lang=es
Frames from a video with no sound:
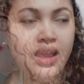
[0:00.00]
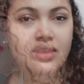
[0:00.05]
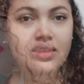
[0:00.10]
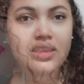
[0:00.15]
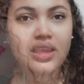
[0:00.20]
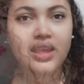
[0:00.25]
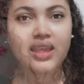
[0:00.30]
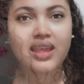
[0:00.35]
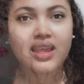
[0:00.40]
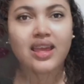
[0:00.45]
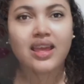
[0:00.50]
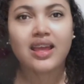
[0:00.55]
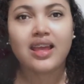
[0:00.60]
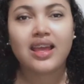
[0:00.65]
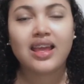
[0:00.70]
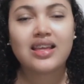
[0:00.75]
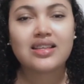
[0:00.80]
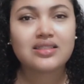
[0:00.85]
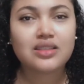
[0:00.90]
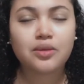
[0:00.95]
de
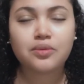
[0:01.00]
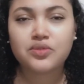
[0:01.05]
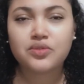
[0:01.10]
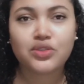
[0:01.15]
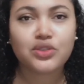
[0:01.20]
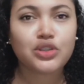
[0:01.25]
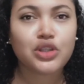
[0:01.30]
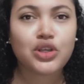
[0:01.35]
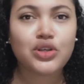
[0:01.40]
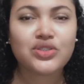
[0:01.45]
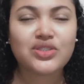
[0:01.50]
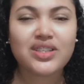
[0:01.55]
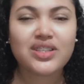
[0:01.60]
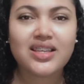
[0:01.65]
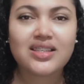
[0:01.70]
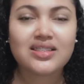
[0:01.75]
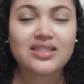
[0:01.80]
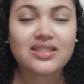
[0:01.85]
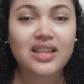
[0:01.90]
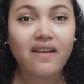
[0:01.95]
que este sorteo
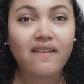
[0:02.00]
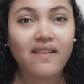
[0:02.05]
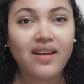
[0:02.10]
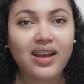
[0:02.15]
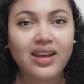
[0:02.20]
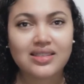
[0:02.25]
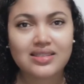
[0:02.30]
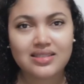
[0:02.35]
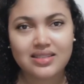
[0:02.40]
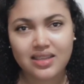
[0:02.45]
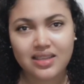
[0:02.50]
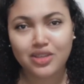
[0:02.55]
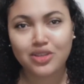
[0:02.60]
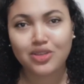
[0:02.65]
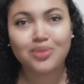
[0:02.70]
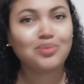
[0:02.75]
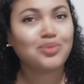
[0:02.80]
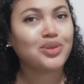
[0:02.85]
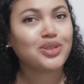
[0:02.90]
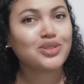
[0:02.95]
se estaba
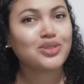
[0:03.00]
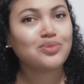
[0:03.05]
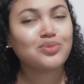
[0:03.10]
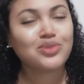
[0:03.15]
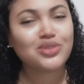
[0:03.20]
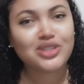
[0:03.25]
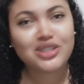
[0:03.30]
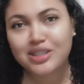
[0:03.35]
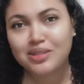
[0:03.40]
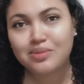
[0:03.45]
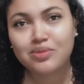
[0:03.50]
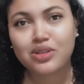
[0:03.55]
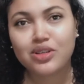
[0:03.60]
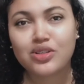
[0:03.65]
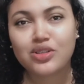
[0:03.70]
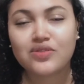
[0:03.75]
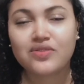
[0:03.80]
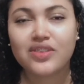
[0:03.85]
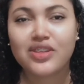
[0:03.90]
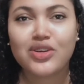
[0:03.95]
haciendo, por eso muchísimo de
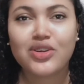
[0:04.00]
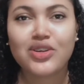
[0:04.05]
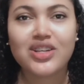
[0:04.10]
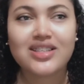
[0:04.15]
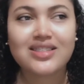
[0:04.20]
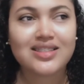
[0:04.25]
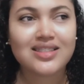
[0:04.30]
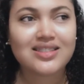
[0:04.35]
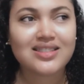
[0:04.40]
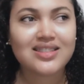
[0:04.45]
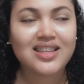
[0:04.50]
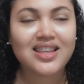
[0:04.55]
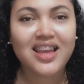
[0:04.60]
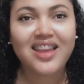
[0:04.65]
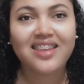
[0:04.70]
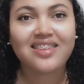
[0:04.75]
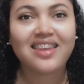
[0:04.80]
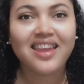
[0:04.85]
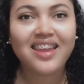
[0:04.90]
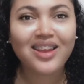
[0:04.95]
los videos les
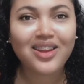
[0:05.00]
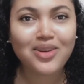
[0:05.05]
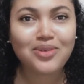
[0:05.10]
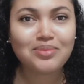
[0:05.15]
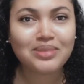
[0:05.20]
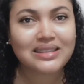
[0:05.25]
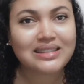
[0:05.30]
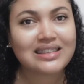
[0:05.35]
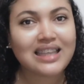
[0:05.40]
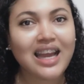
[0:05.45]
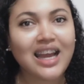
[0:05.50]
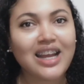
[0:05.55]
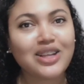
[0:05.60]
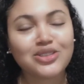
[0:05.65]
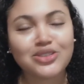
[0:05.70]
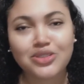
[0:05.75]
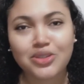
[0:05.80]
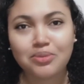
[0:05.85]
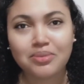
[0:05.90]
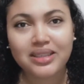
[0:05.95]
decía, dejen
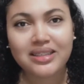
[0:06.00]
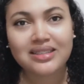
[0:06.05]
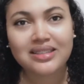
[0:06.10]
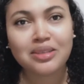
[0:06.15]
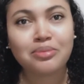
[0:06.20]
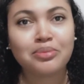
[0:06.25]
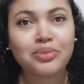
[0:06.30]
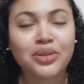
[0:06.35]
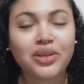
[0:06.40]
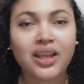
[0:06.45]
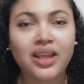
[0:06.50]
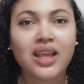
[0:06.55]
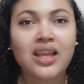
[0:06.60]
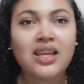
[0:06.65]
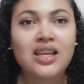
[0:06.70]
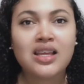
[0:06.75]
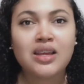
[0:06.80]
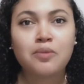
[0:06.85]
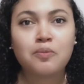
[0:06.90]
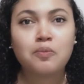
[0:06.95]
comentarios, comenten porque
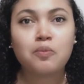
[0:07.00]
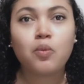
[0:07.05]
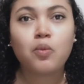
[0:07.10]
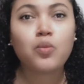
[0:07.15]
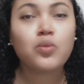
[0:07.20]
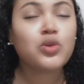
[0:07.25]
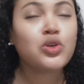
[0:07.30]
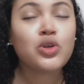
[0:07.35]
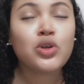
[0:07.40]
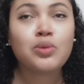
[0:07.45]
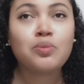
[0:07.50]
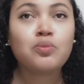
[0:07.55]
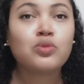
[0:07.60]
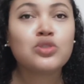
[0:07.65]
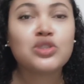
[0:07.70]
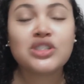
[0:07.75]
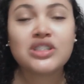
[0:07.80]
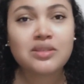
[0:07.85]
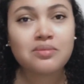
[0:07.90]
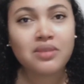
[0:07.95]

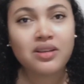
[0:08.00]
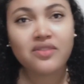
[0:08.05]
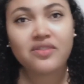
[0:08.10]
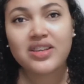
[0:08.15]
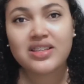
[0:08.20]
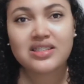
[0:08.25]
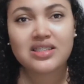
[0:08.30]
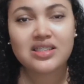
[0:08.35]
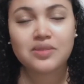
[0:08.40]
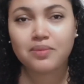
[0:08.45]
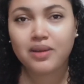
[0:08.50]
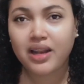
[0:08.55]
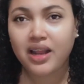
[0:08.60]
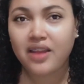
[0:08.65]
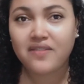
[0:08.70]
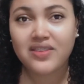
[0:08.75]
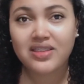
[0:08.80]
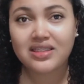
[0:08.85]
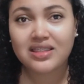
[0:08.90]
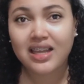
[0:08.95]
muchísimas veces
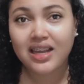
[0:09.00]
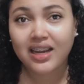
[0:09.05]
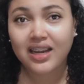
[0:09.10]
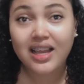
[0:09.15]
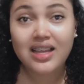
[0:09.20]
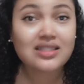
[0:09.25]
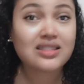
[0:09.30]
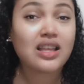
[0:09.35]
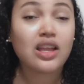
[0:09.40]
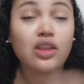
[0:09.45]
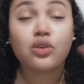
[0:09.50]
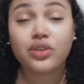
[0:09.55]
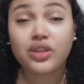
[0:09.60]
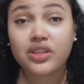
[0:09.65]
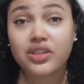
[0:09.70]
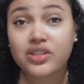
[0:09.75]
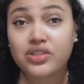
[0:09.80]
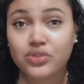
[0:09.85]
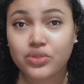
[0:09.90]
para evitar cazadores de